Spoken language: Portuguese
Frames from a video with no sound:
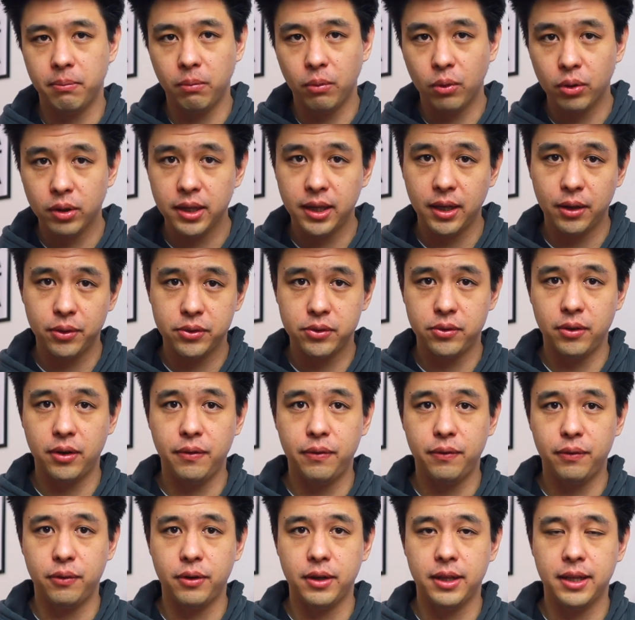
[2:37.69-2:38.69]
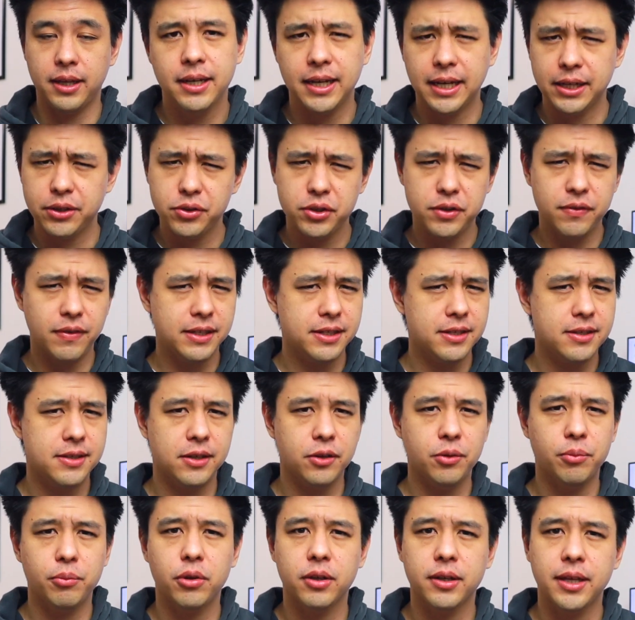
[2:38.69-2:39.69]
bloquear o seu iPhone caso tivesse
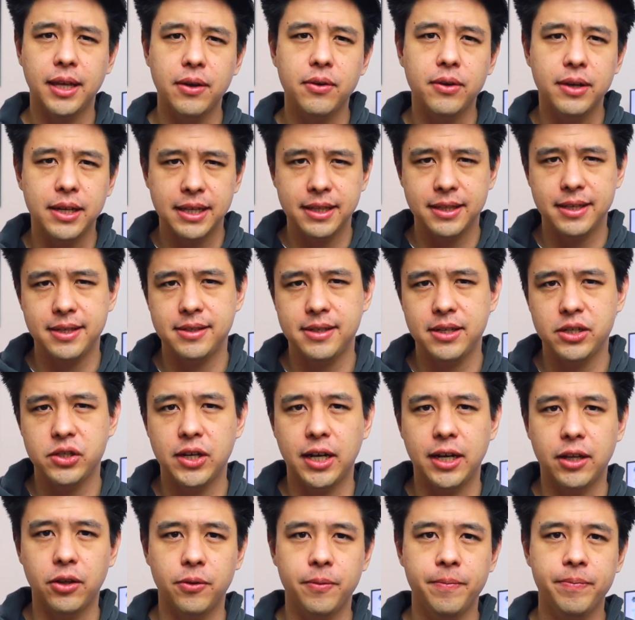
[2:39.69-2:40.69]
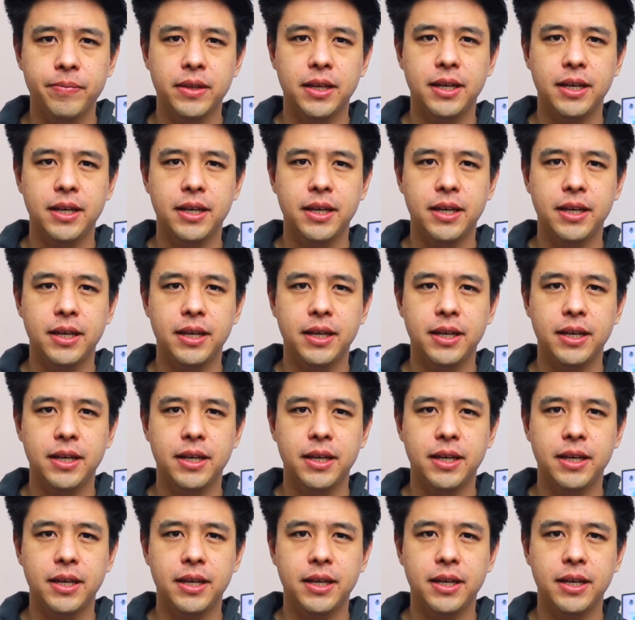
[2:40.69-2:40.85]
sido um bloqueio indesejado.